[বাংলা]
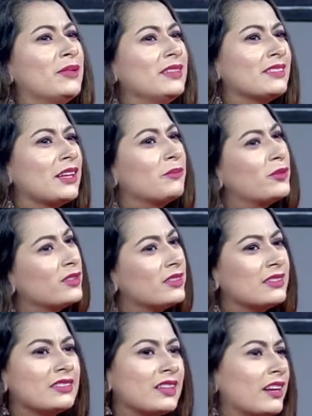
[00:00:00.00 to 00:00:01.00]
মার সাপোর্ট
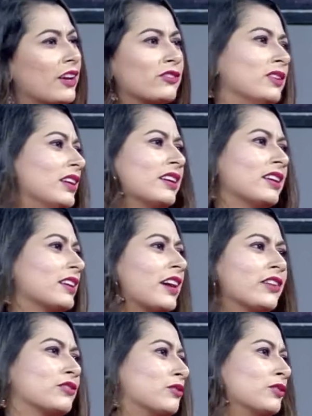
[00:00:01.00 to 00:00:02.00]
ছাড়া আসলে এখানে
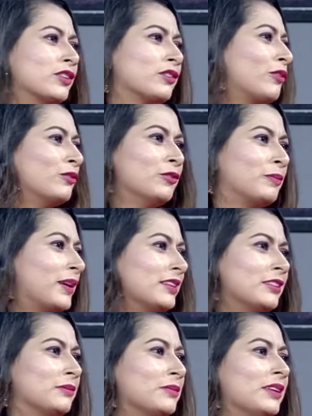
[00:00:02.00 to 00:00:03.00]
কাজ করতে কখনো
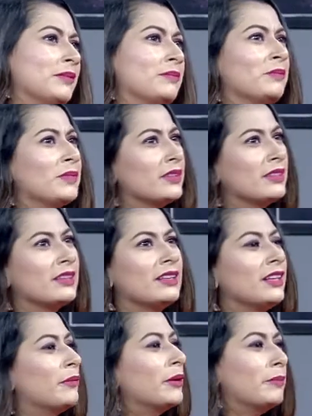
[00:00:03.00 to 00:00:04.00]
পারতাম না
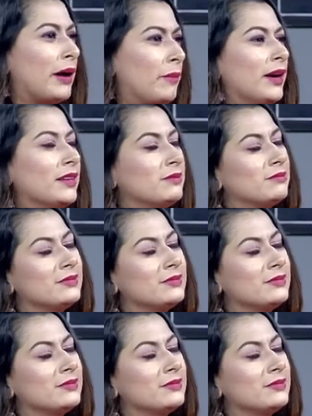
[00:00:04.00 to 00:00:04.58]
বেসিক্যালি আমার বাবা